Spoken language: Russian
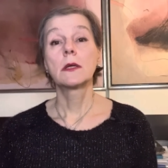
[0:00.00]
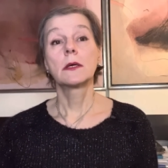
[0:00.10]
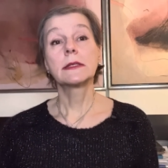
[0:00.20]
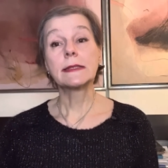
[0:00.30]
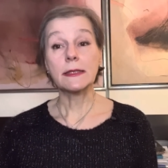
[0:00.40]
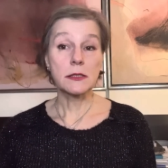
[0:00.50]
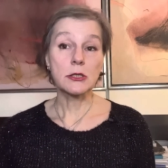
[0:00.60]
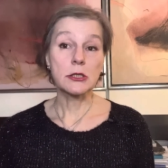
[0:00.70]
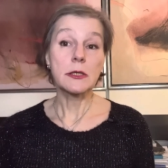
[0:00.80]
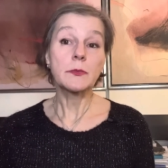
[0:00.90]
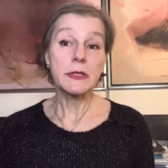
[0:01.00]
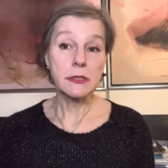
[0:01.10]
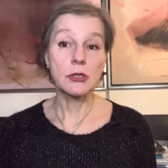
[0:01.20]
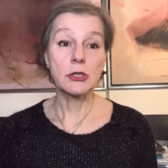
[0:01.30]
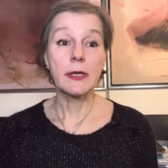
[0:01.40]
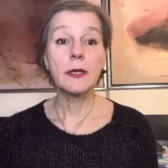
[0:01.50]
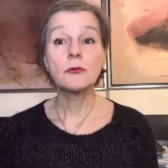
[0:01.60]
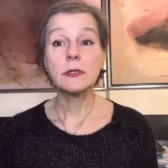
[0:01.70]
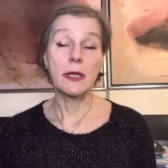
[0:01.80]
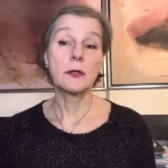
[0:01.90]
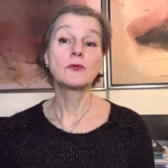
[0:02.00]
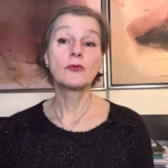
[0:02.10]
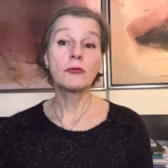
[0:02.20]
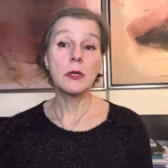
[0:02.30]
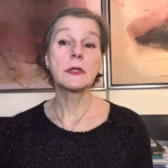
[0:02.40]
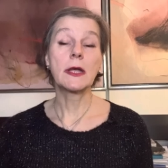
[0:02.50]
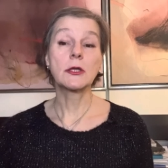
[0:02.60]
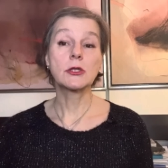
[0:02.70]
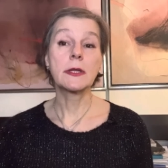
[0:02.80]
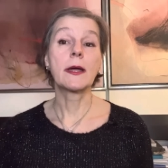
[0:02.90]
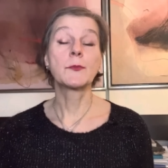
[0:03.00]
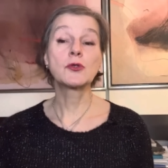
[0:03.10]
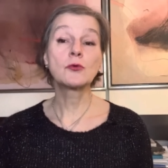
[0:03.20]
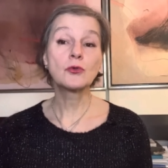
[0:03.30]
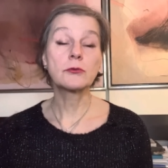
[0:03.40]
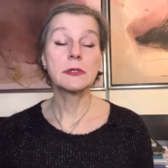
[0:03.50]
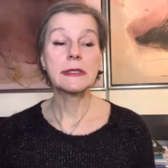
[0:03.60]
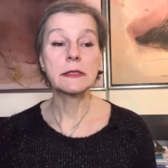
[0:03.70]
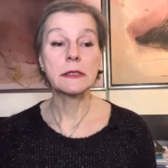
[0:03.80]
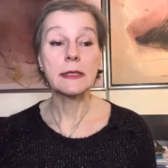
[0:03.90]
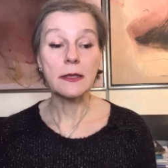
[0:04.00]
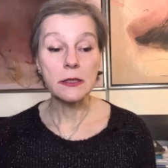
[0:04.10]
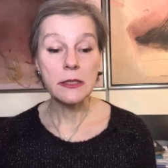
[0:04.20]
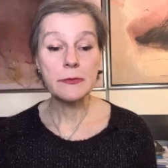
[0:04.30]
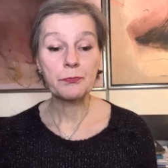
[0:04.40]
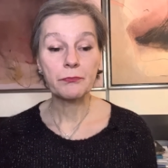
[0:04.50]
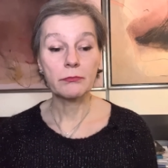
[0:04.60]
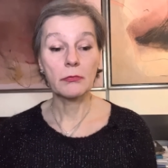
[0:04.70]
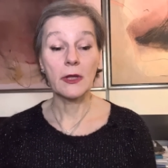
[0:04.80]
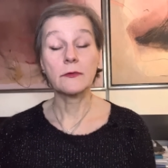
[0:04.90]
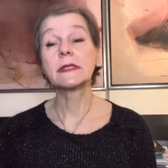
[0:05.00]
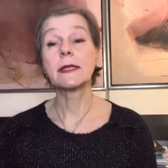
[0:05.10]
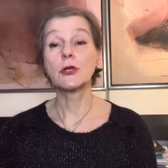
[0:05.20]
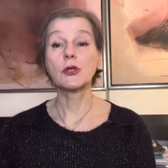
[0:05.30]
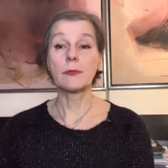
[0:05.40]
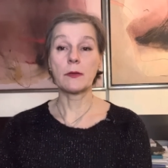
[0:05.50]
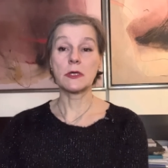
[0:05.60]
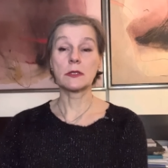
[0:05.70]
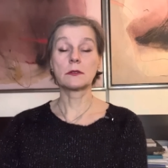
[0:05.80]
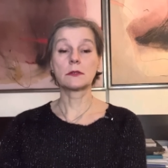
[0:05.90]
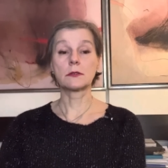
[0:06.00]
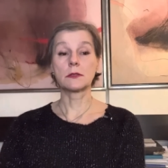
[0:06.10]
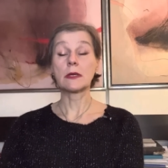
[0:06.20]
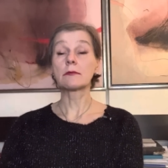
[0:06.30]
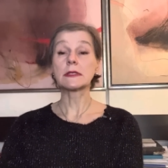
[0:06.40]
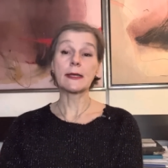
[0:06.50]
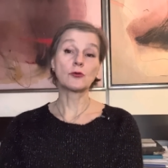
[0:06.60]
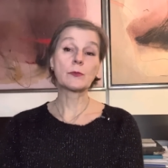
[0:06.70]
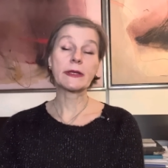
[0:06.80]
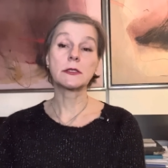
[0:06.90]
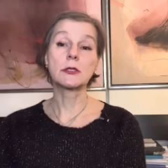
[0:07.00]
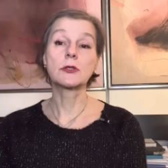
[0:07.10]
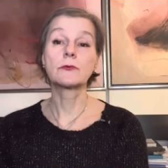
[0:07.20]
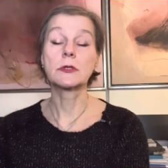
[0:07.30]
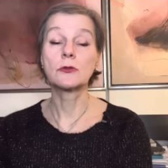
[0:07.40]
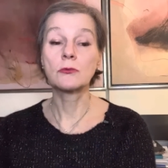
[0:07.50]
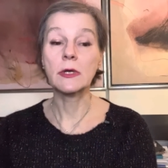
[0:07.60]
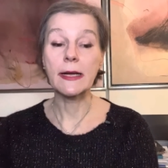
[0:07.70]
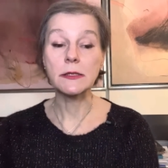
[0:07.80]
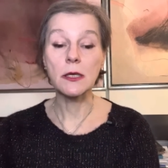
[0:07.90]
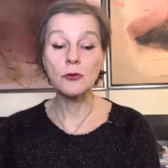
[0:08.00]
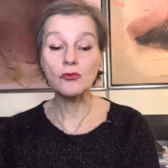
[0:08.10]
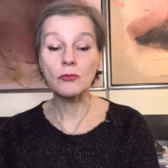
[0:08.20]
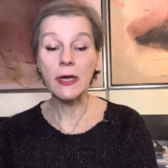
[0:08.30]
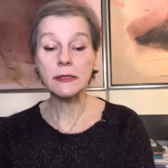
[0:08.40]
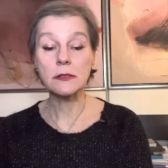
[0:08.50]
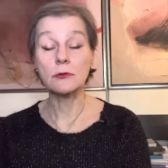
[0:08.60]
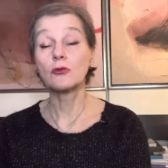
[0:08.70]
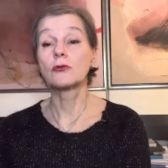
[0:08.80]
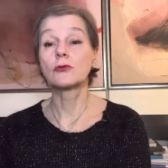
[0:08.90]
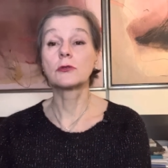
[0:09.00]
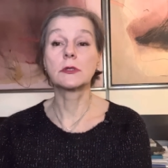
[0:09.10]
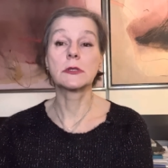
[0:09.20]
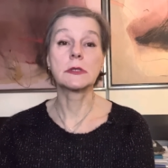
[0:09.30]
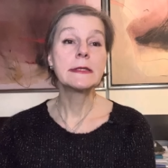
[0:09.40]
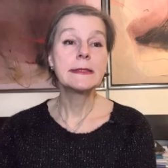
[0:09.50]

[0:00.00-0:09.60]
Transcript: задержки платежей, то есть они все время должны обслуживать эти долги. В настоящий момент э, Евросоюз поддерживает украинское государство, то есть э,